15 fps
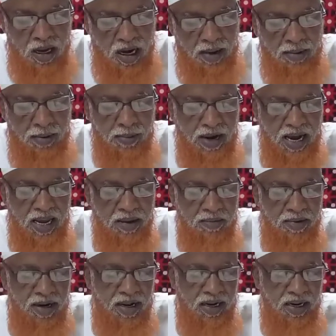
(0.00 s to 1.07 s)
अब इब्राहिम
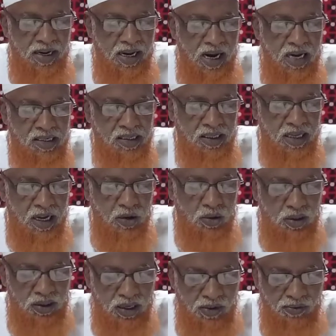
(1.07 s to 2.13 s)
ने एक निगाह सितारों
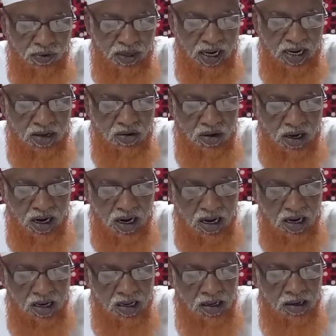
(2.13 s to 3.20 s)
की तरफ उठाई और
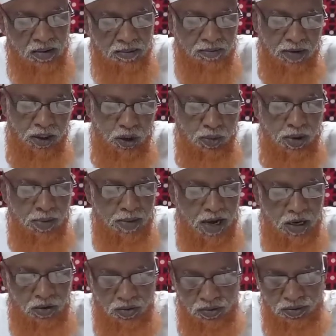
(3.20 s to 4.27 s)
कहा मत
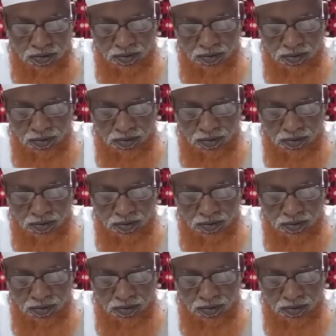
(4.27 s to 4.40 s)
बीमार हो